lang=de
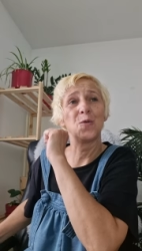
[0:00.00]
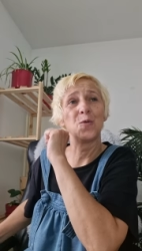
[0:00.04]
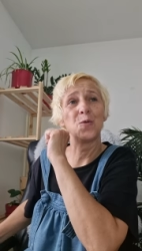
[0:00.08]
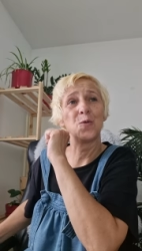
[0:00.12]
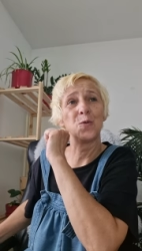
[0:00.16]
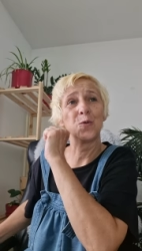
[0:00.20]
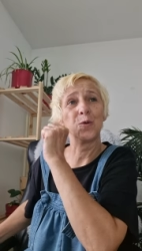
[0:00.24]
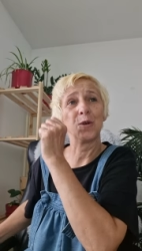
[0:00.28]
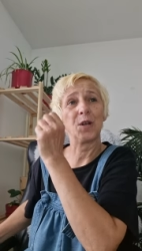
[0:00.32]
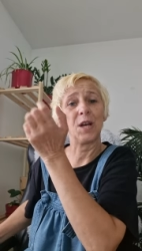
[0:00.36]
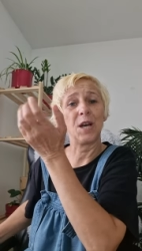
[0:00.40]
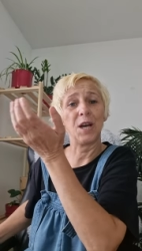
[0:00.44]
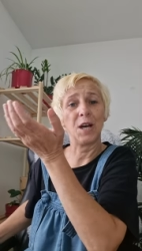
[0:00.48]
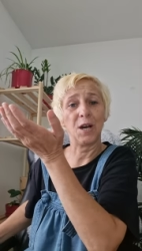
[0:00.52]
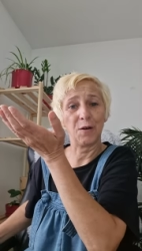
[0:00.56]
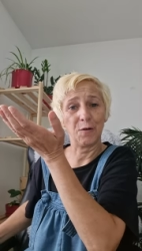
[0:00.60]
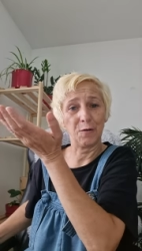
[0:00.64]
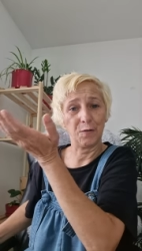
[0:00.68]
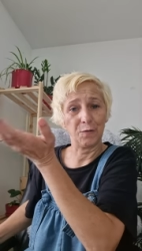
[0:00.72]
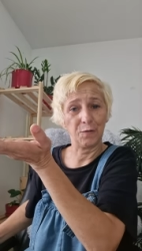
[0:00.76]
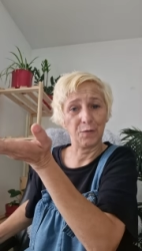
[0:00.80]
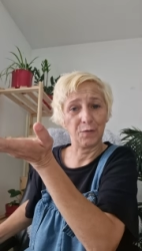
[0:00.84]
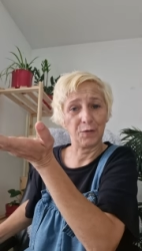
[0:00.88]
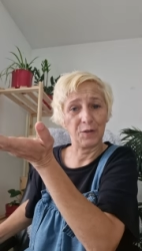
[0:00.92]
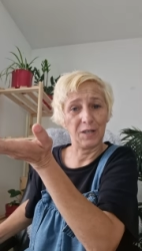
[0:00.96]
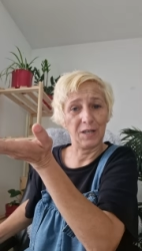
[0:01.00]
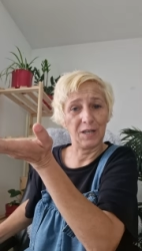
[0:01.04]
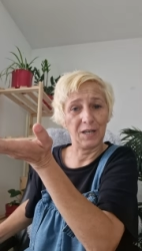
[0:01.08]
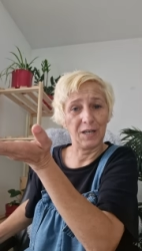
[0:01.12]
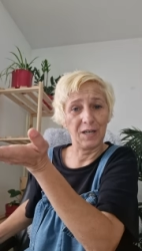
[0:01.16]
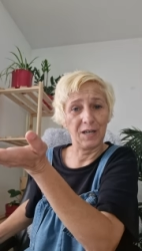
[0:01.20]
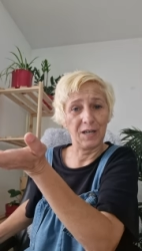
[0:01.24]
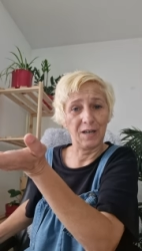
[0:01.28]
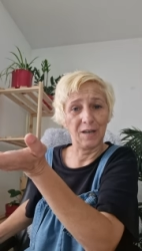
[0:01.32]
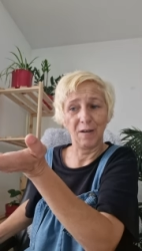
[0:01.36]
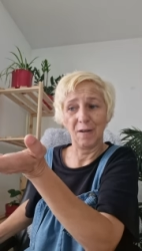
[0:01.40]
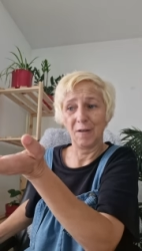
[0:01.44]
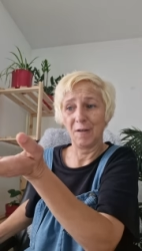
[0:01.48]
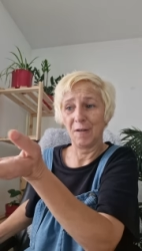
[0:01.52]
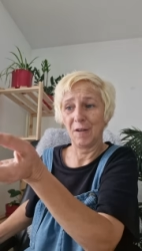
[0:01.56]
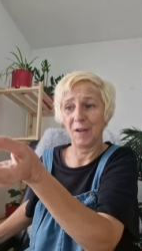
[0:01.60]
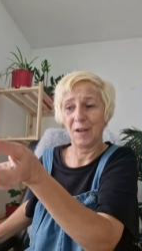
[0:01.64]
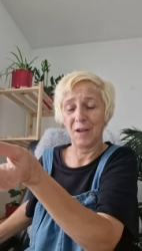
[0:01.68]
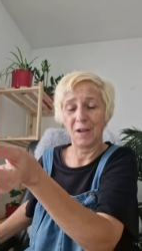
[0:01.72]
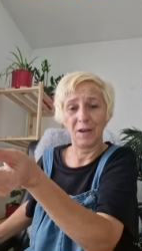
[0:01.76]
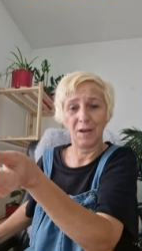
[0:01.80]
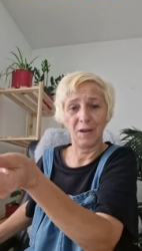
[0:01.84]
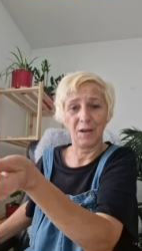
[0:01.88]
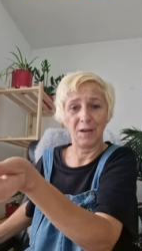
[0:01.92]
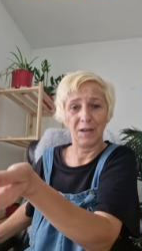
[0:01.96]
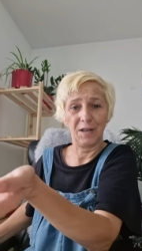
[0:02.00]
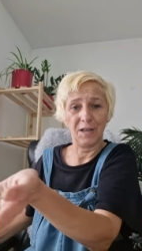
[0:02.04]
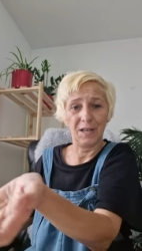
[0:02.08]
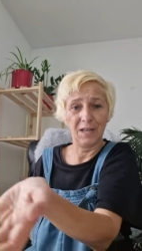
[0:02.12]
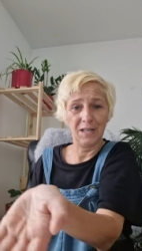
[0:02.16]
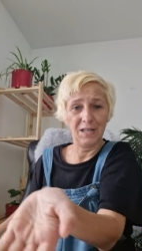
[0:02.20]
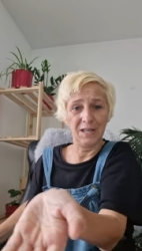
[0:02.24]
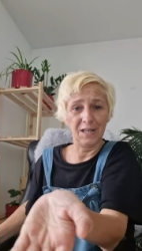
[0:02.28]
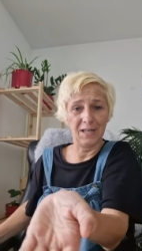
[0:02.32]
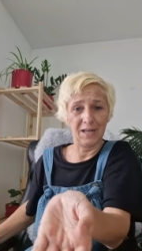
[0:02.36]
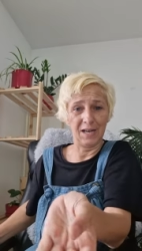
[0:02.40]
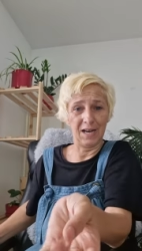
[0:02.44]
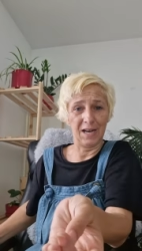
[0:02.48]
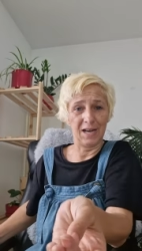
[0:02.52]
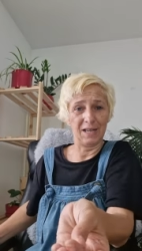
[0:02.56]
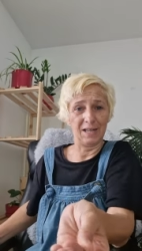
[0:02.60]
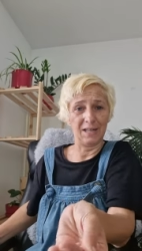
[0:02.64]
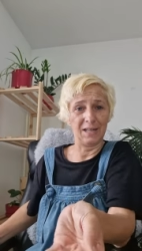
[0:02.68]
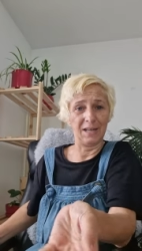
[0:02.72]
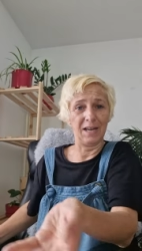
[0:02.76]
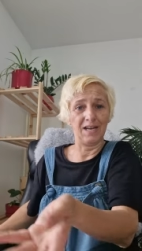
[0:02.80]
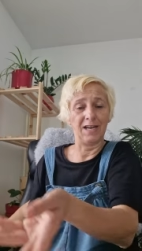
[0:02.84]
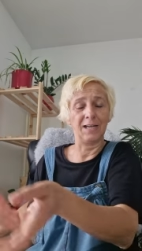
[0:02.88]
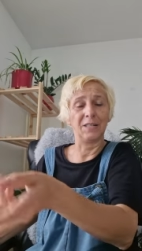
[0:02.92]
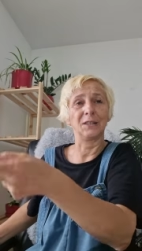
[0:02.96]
oder auf die äh, Innenhände.